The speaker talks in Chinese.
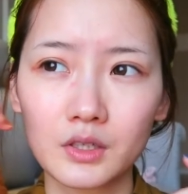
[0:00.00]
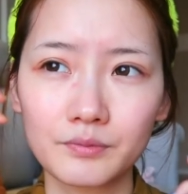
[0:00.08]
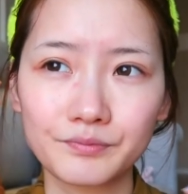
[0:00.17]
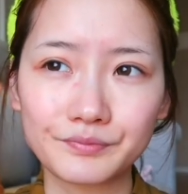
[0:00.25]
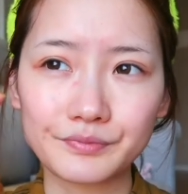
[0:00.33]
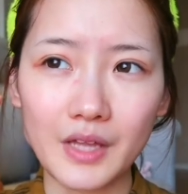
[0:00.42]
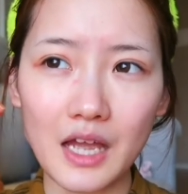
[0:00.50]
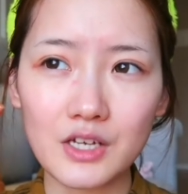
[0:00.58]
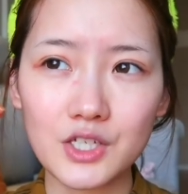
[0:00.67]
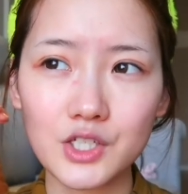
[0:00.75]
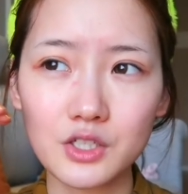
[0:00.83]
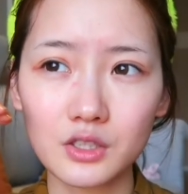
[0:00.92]
嗯，太
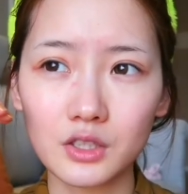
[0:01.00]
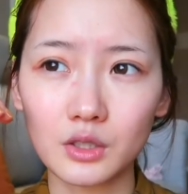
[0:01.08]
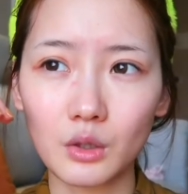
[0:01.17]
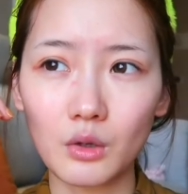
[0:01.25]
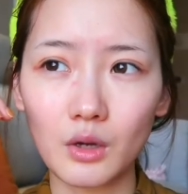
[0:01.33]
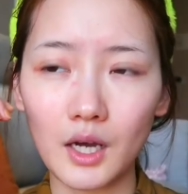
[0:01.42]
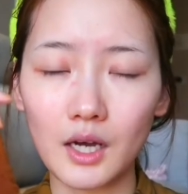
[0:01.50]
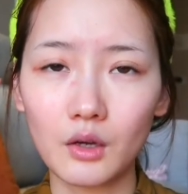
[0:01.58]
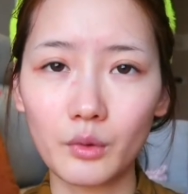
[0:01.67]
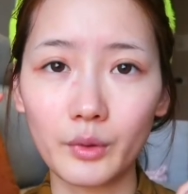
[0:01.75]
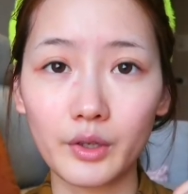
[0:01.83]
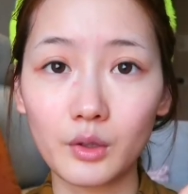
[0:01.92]
热的话
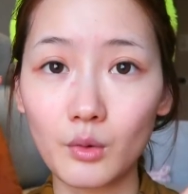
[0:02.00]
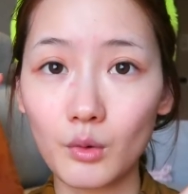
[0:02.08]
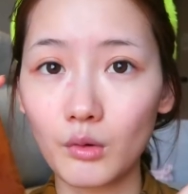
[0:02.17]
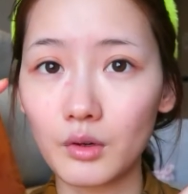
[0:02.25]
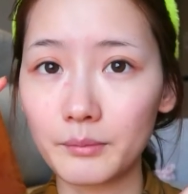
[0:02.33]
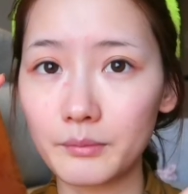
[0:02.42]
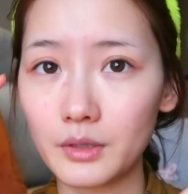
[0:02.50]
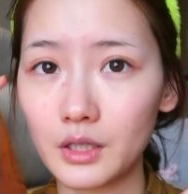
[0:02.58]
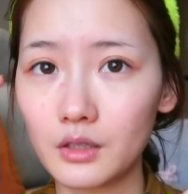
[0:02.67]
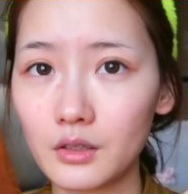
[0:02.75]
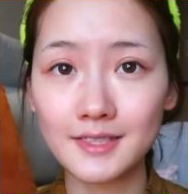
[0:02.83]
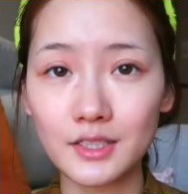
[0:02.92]
会过敏，
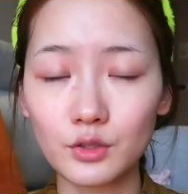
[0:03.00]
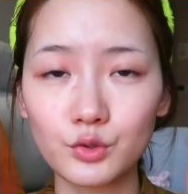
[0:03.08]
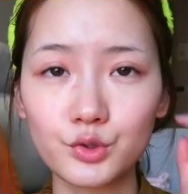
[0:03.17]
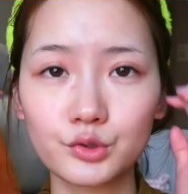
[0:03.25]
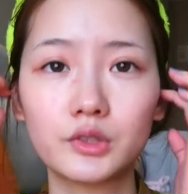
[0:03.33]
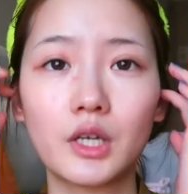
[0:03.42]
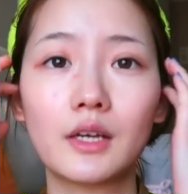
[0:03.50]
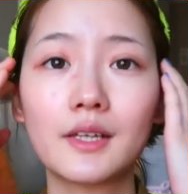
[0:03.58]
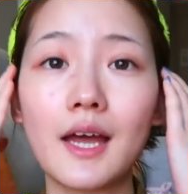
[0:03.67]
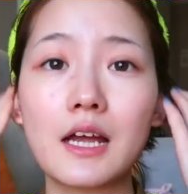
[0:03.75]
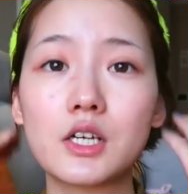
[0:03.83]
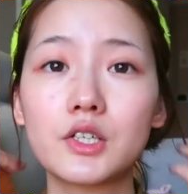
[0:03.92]
接触到
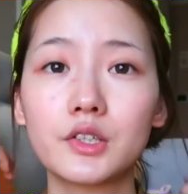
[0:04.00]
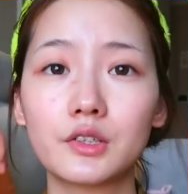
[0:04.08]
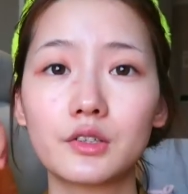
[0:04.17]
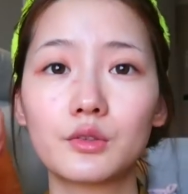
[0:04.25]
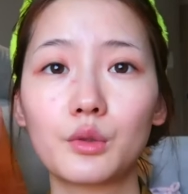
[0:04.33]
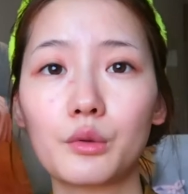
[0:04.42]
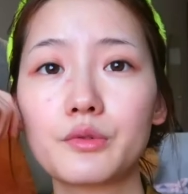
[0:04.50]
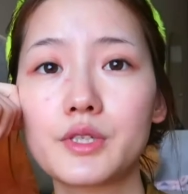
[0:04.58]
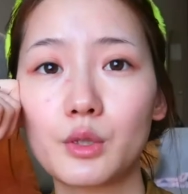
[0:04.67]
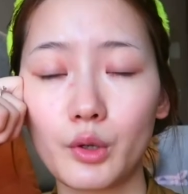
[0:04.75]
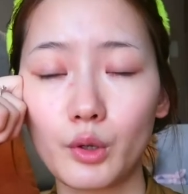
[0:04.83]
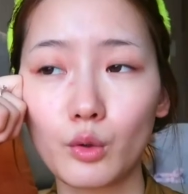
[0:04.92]
太热的东西
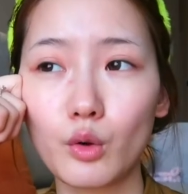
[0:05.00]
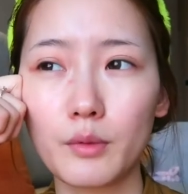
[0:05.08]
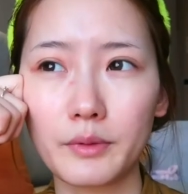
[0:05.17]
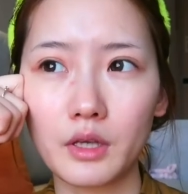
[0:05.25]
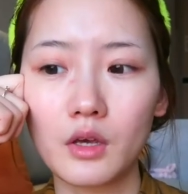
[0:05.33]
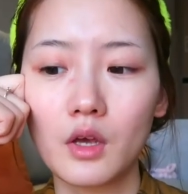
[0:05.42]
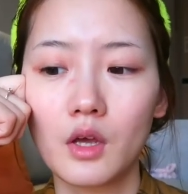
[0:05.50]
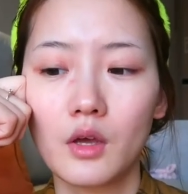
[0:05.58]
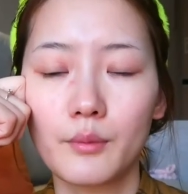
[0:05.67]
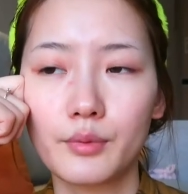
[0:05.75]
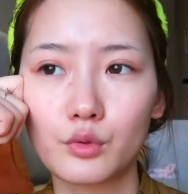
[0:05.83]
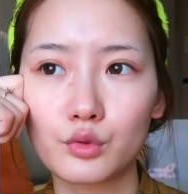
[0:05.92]
会过敏。
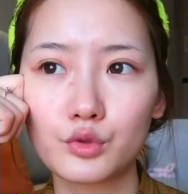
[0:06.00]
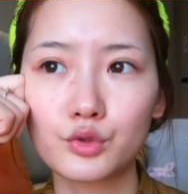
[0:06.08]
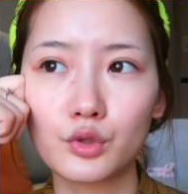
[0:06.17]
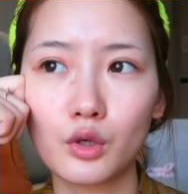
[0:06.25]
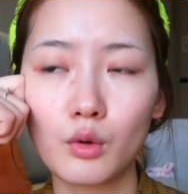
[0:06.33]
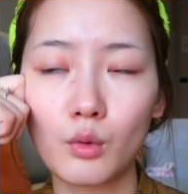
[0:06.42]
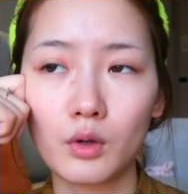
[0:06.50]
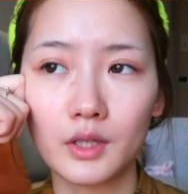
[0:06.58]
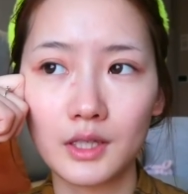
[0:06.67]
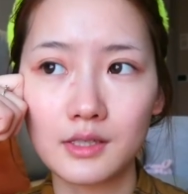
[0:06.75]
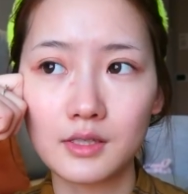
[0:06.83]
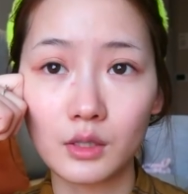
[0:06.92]
比如说我
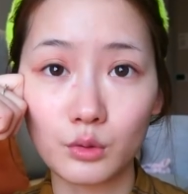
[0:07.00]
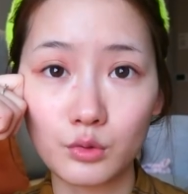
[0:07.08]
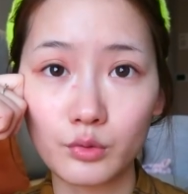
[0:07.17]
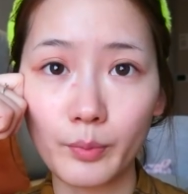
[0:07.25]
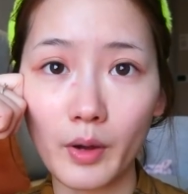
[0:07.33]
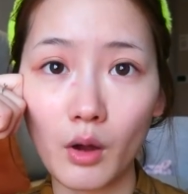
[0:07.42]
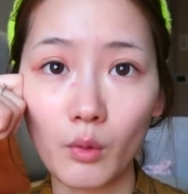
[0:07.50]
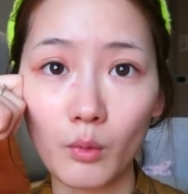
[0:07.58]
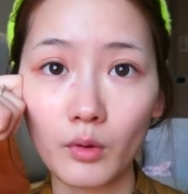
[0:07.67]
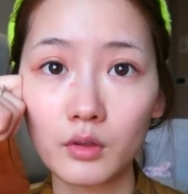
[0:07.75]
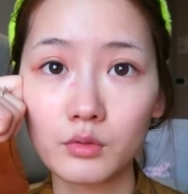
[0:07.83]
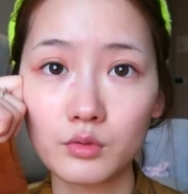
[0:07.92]
以前去泡
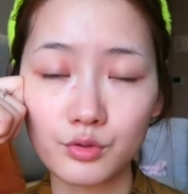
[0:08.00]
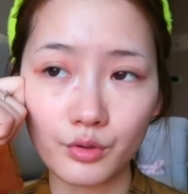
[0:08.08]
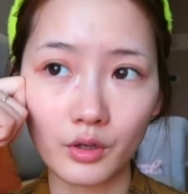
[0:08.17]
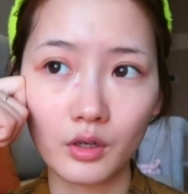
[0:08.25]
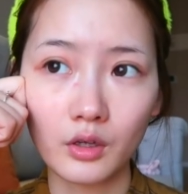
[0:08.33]
温泉，